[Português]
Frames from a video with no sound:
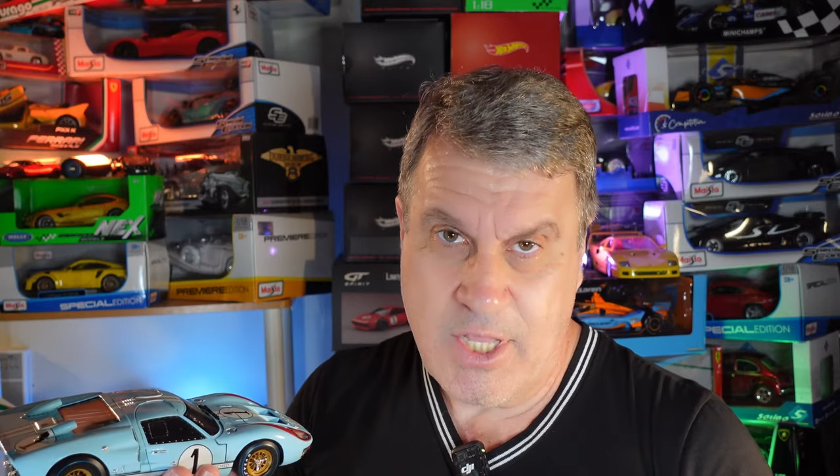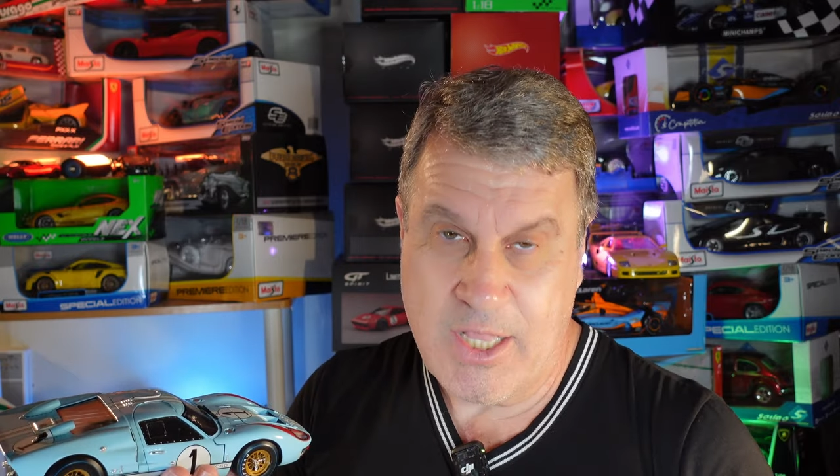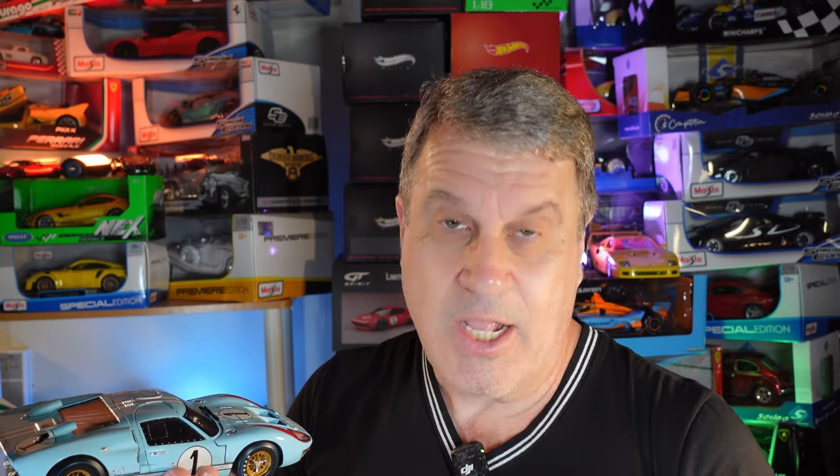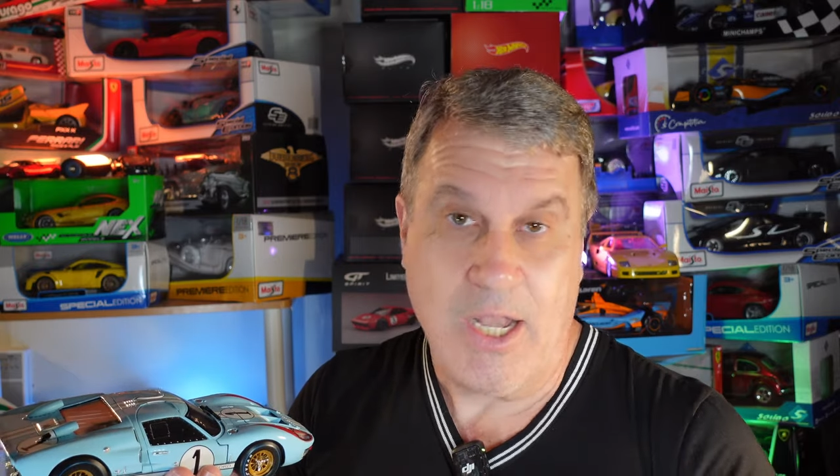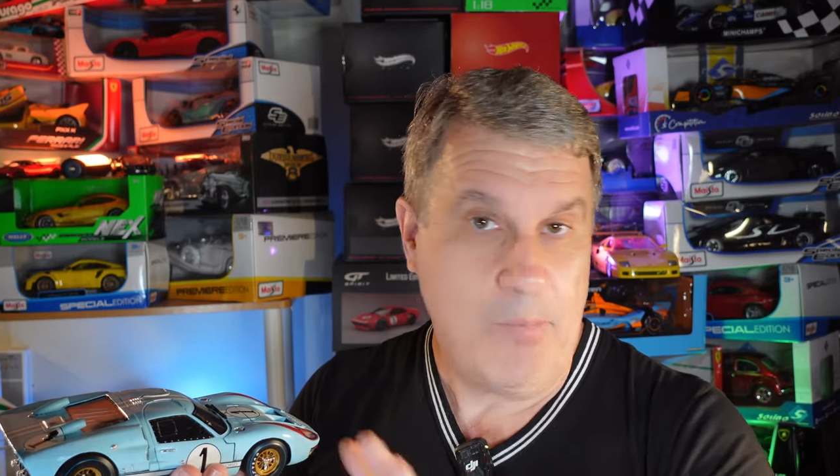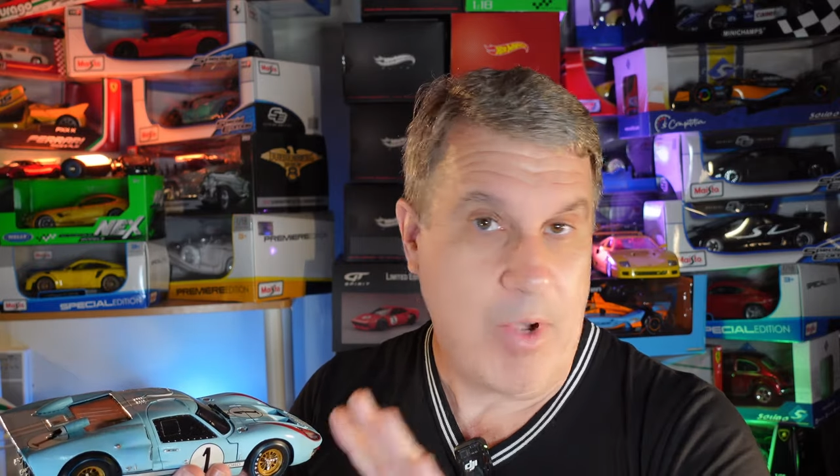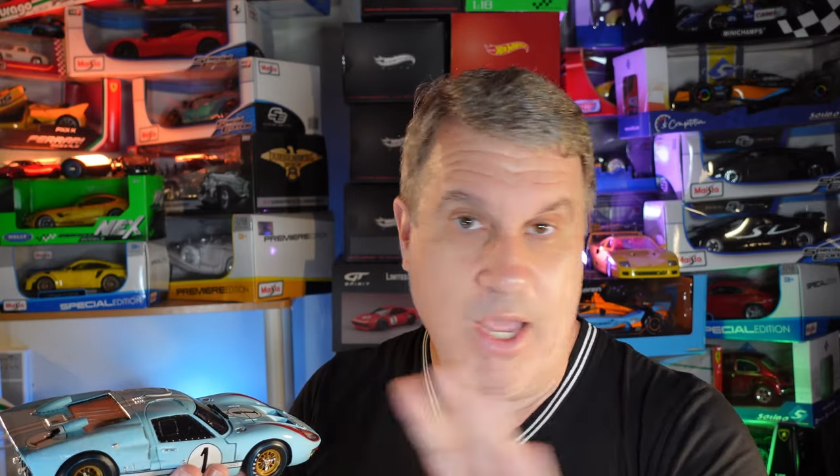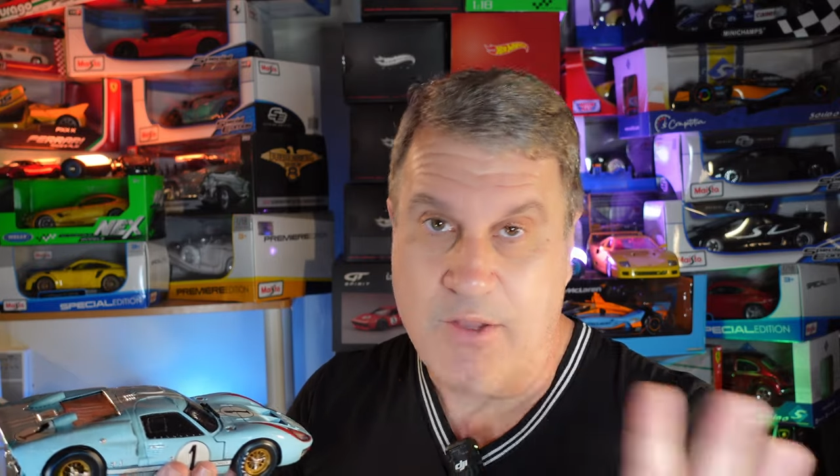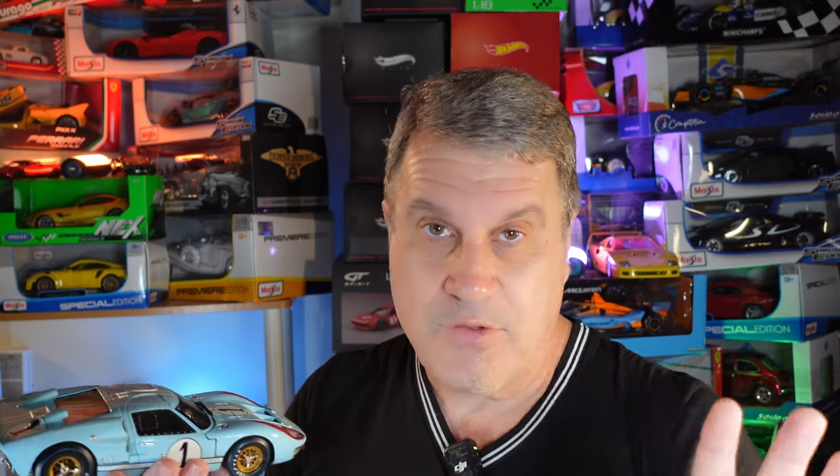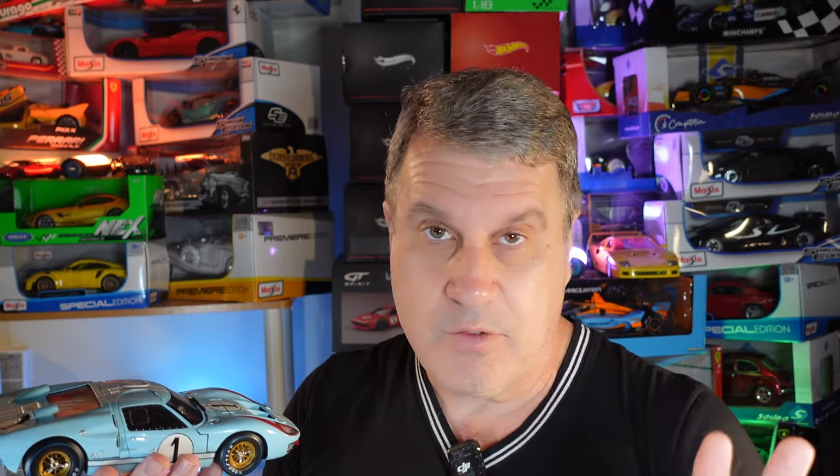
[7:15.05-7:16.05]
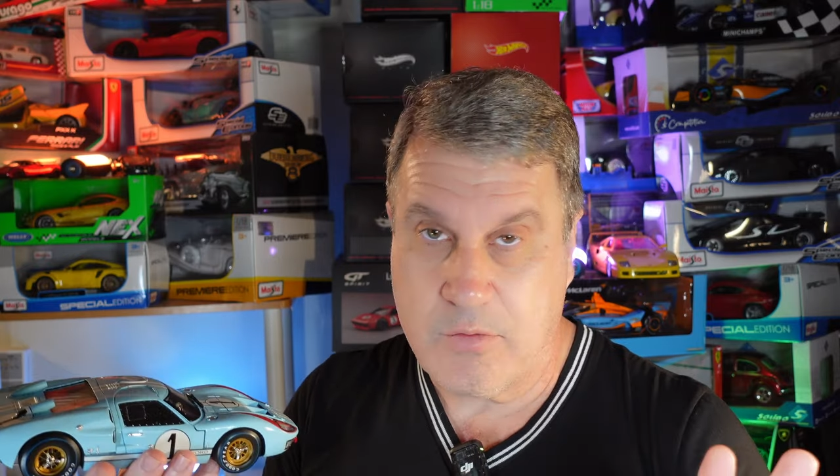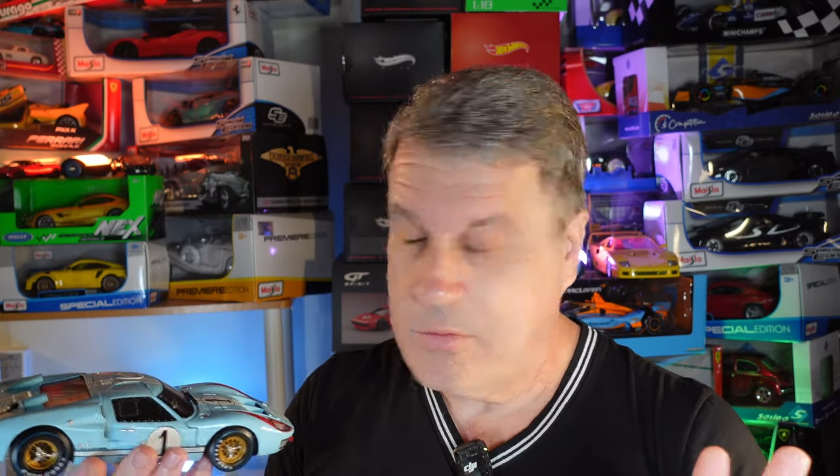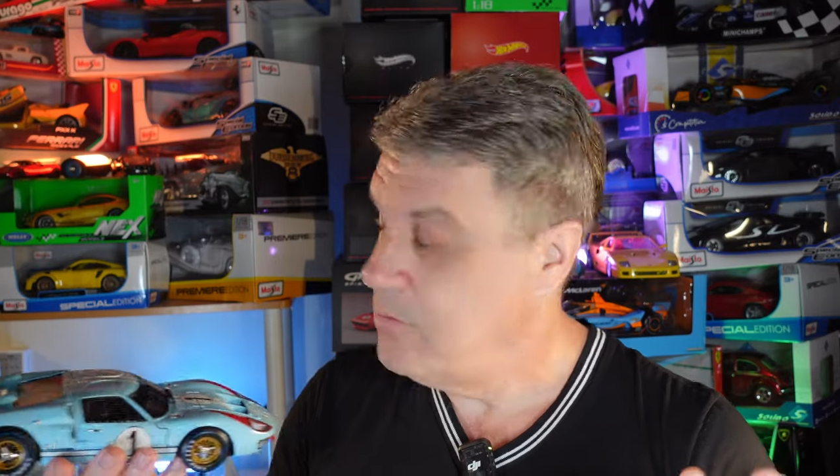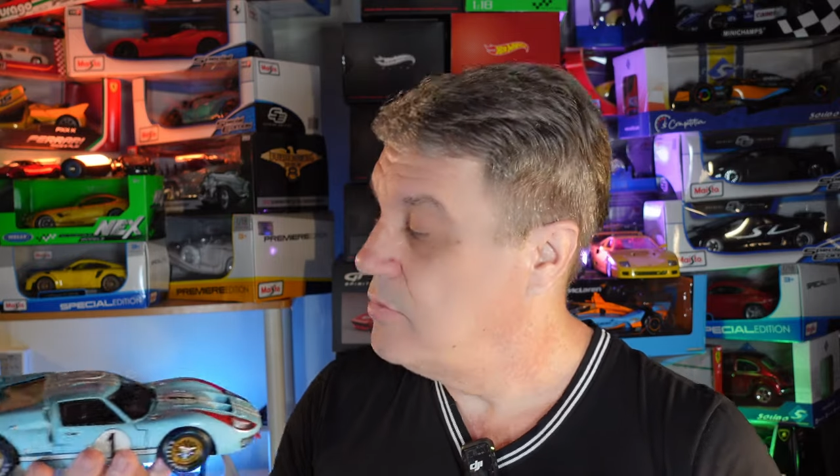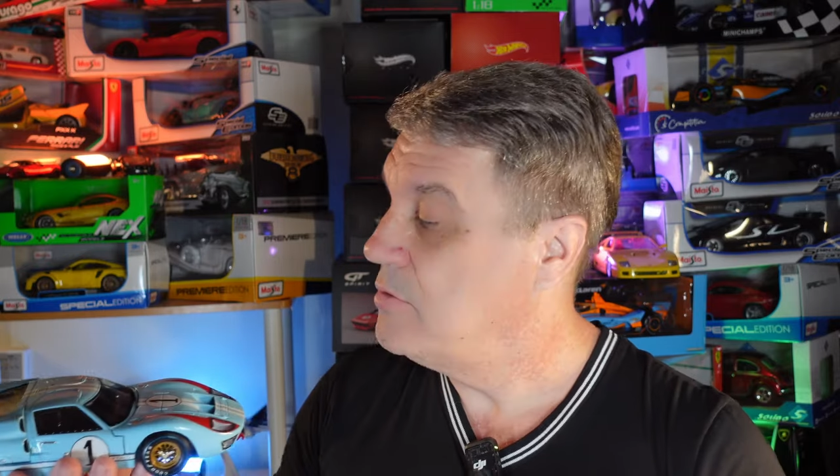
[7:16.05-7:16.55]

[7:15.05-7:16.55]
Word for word: detalhe plástico,